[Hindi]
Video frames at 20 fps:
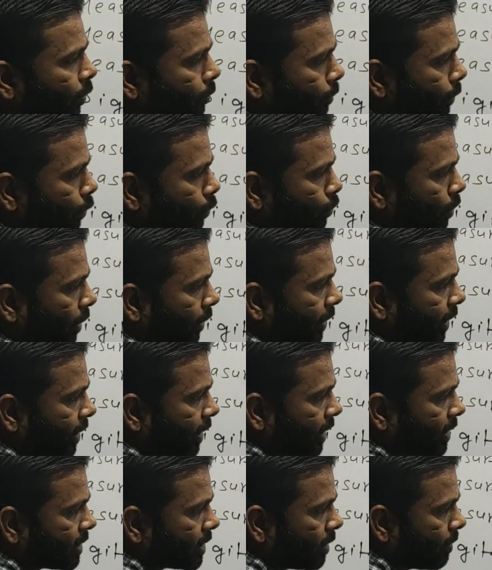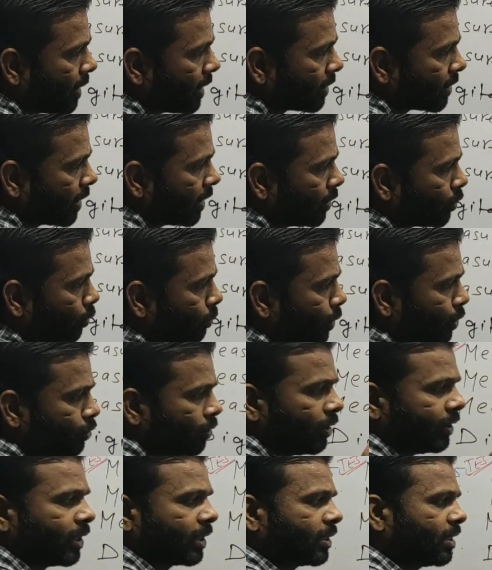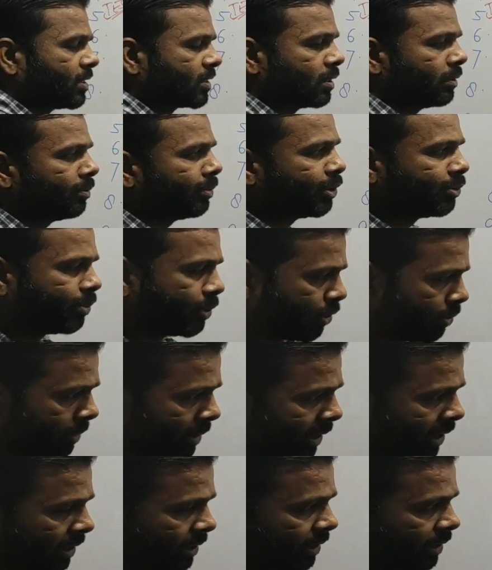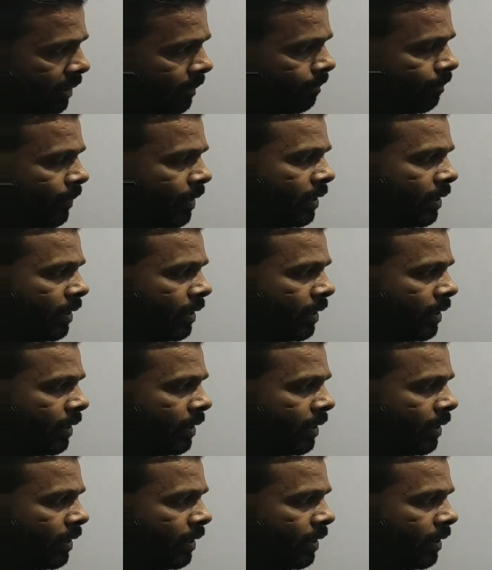म्यूचुअल इंडक्टेंस की बात करें तो म्यूचुअल इंडक्टेंस के ब्रिज भी सीमें देखने हैं